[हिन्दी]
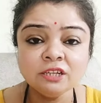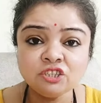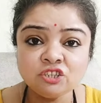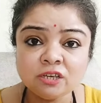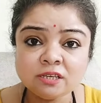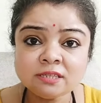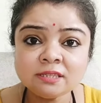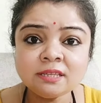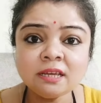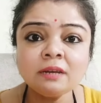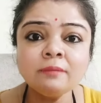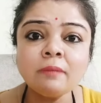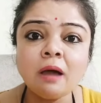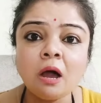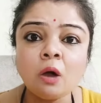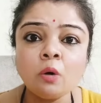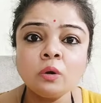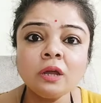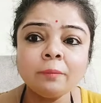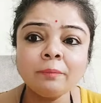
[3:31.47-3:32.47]
जिस दिन
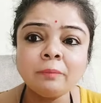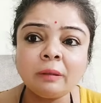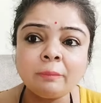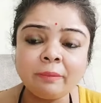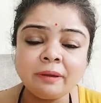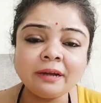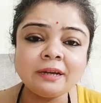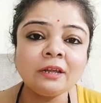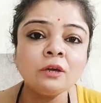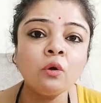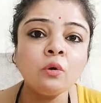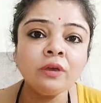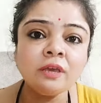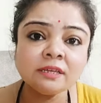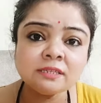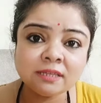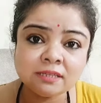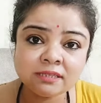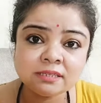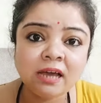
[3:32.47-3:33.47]
माओ ने अपने बेटे को
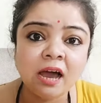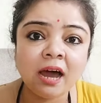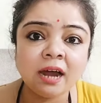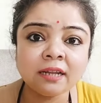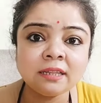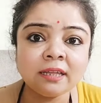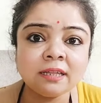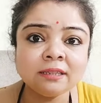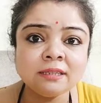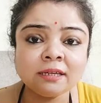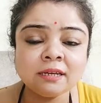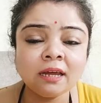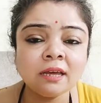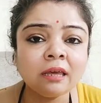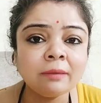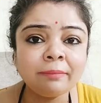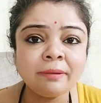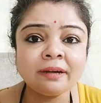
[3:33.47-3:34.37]
ये संस्कार दे दिए ना कि